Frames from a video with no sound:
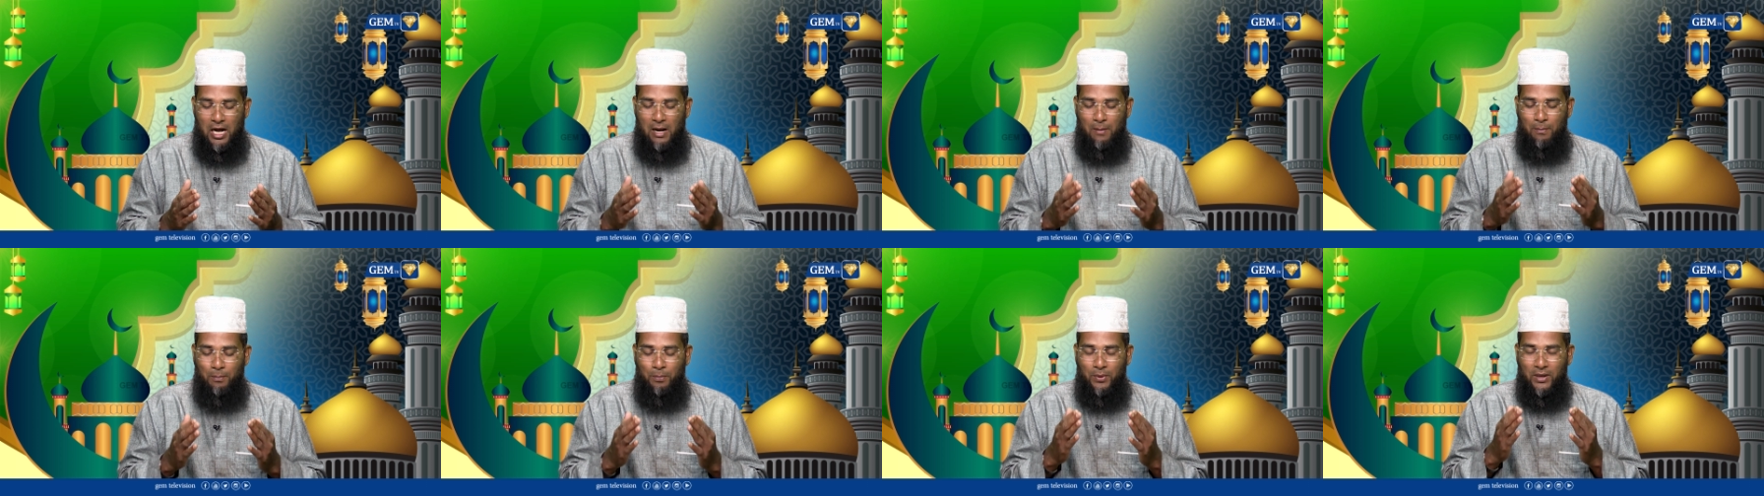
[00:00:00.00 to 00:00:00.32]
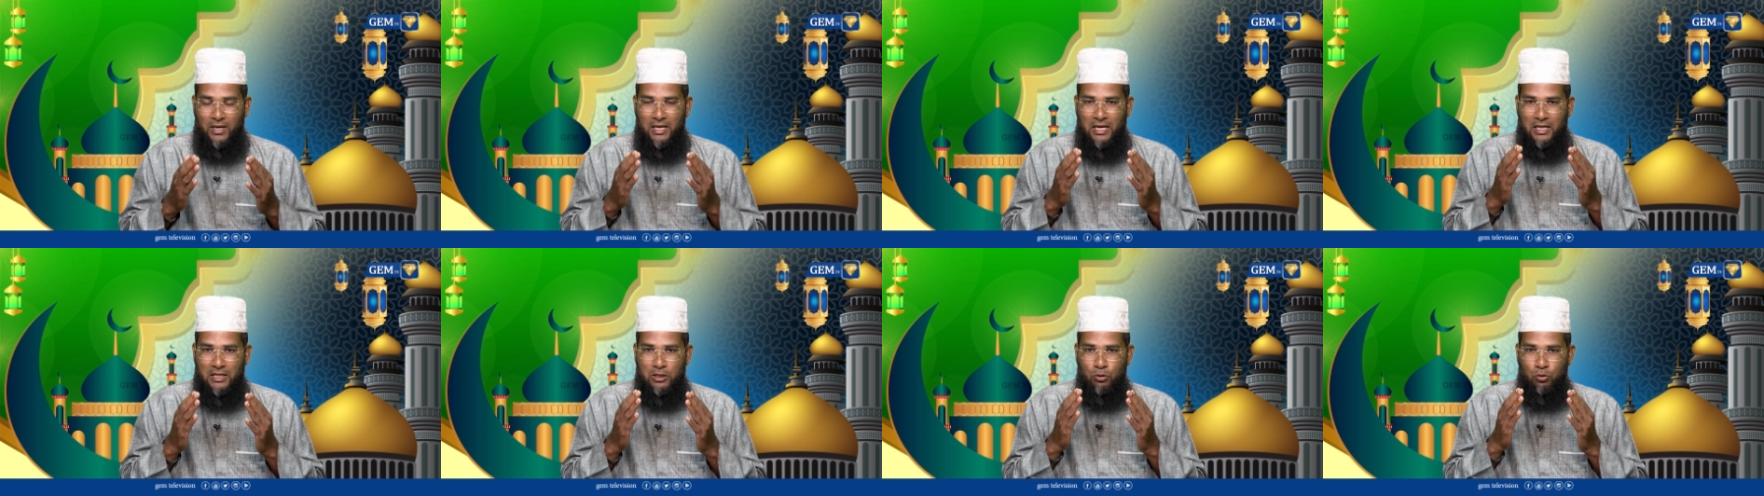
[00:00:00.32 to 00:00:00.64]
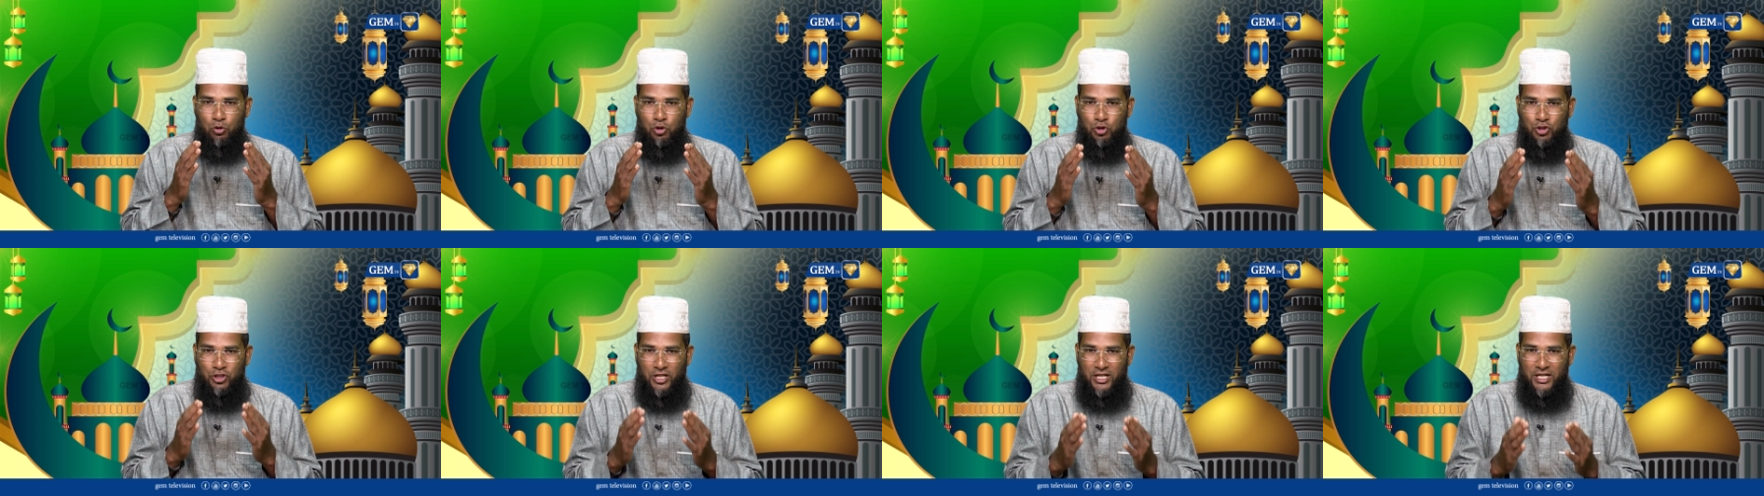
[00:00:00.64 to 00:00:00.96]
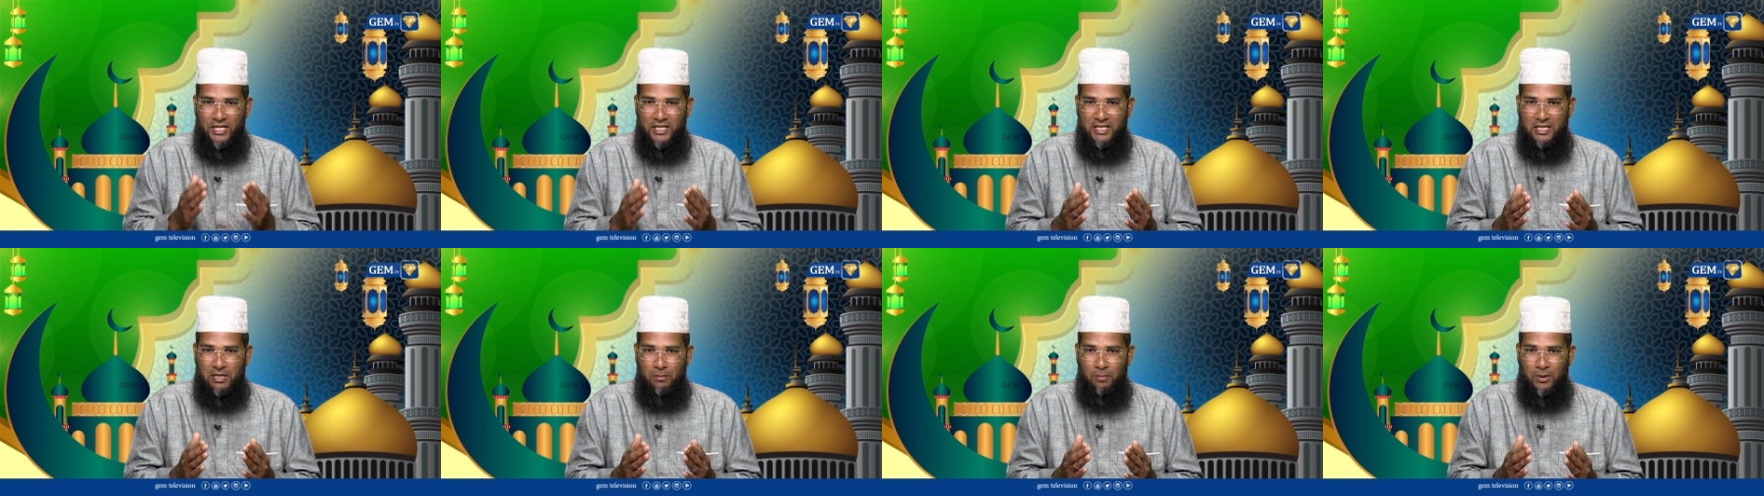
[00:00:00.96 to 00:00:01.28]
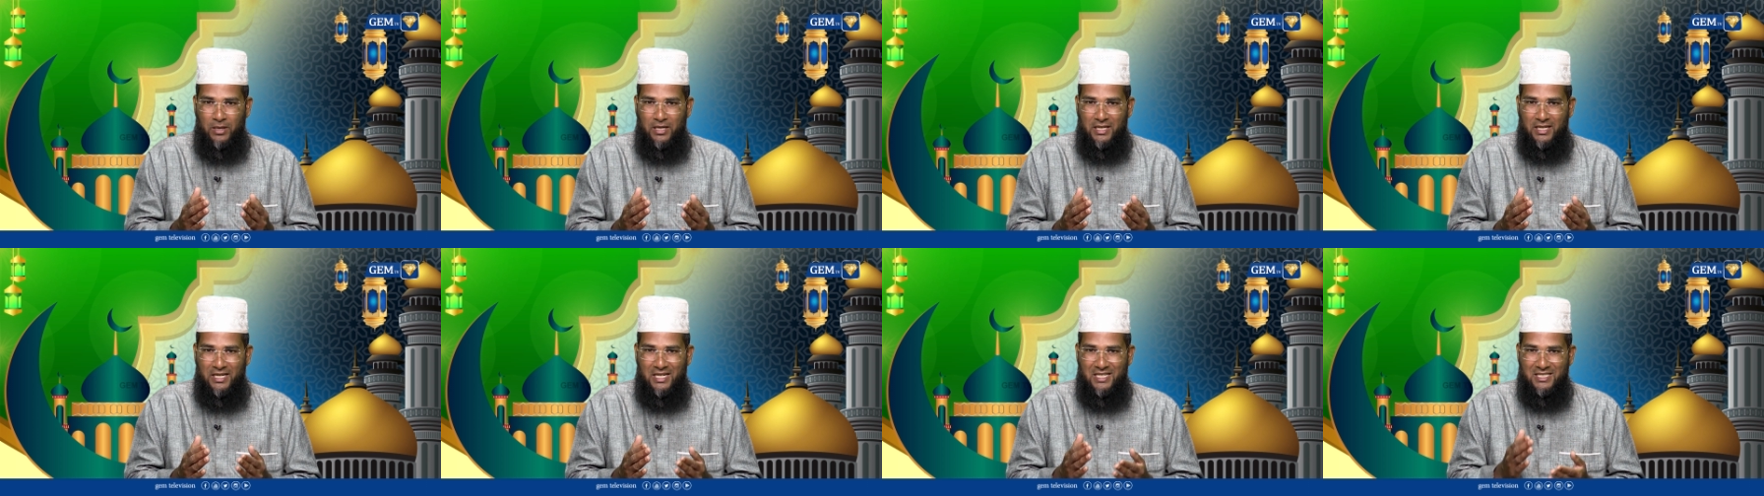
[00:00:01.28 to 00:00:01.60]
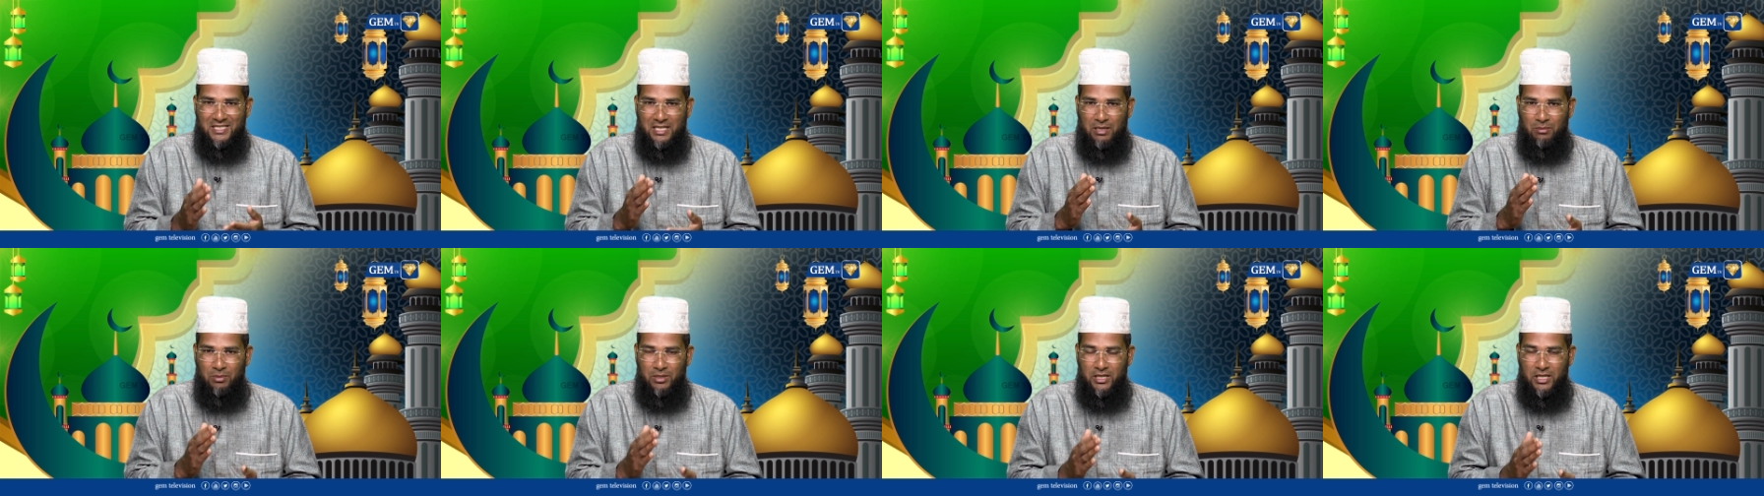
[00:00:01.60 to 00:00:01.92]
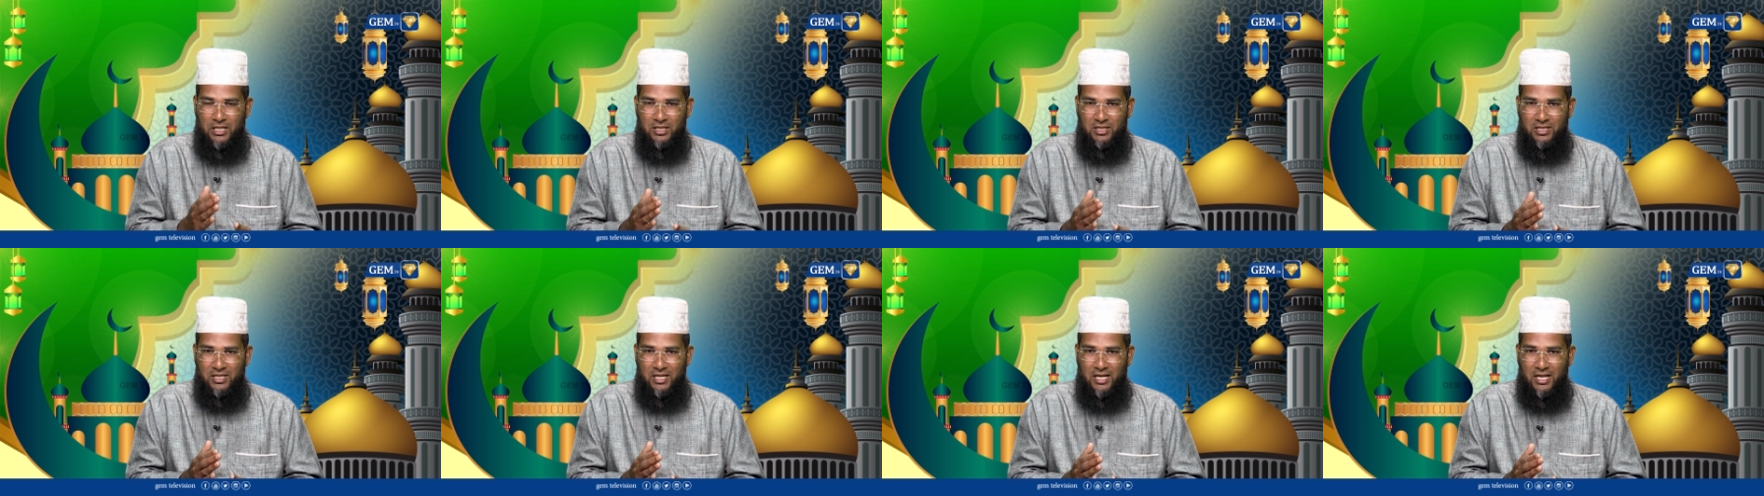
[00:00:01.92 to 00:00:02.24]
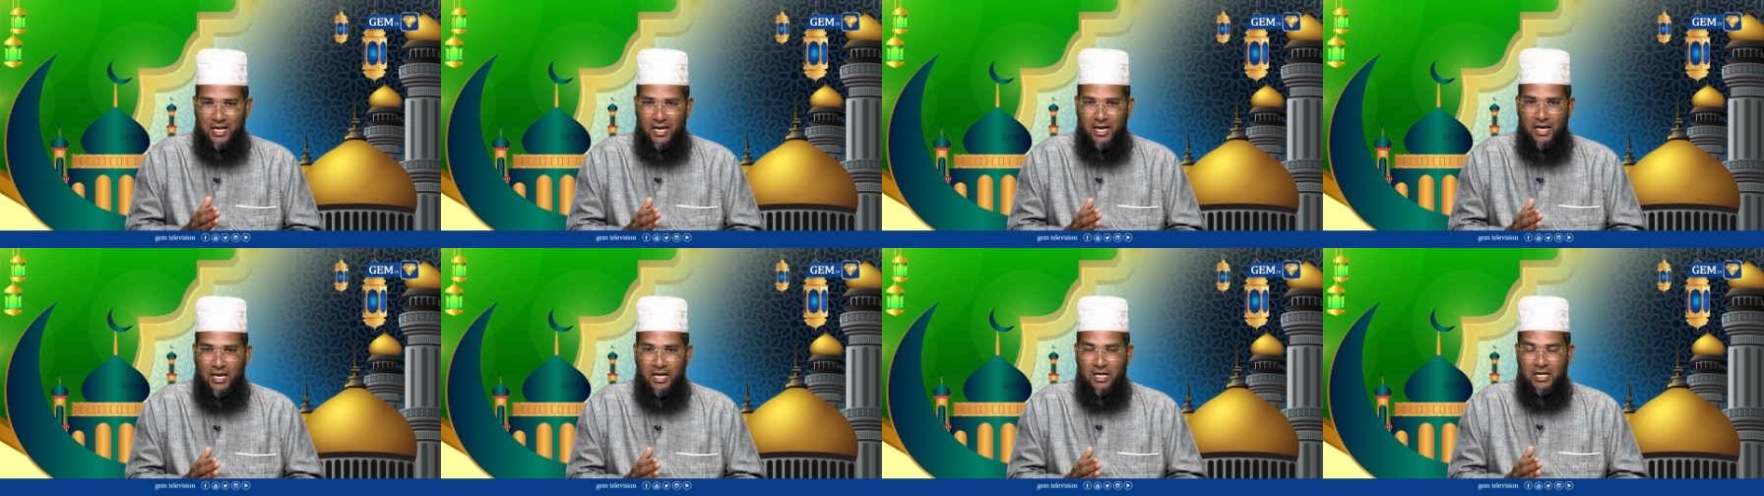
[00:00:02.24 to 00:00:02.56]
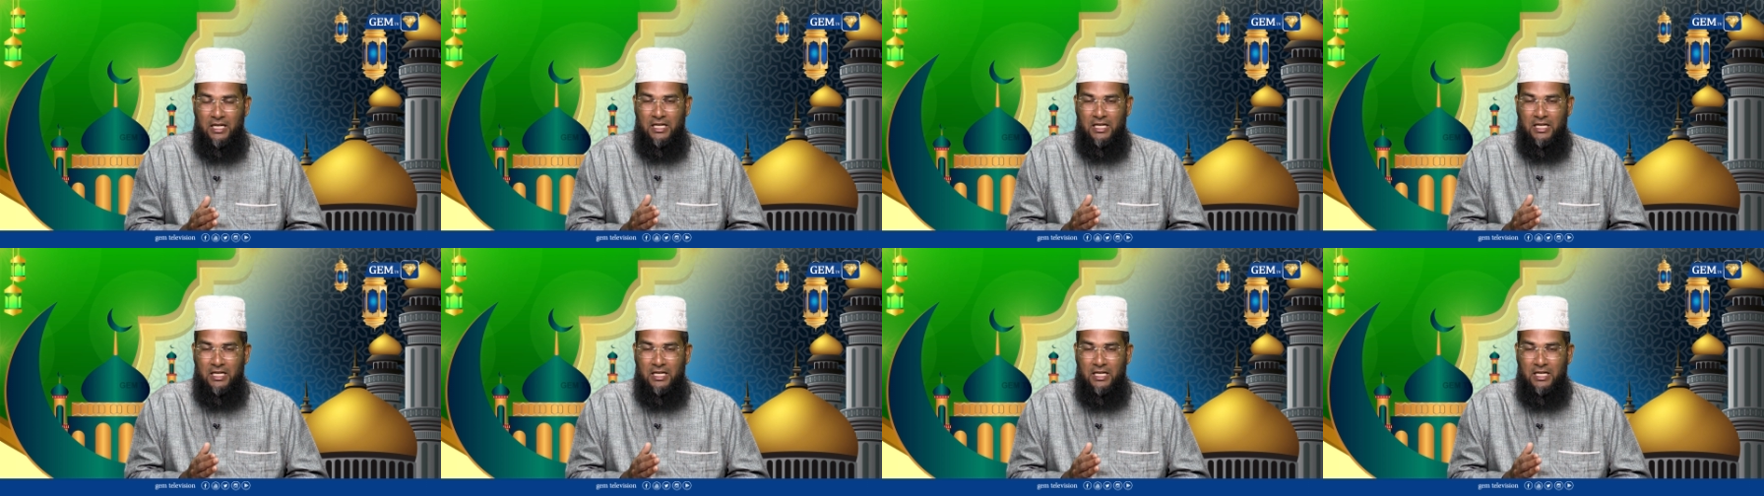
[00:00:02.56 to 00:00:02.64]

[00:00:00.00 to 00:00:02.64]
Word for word: அப்படி அந்த உச்சரிக்கப்படுகிற சமயத்திலே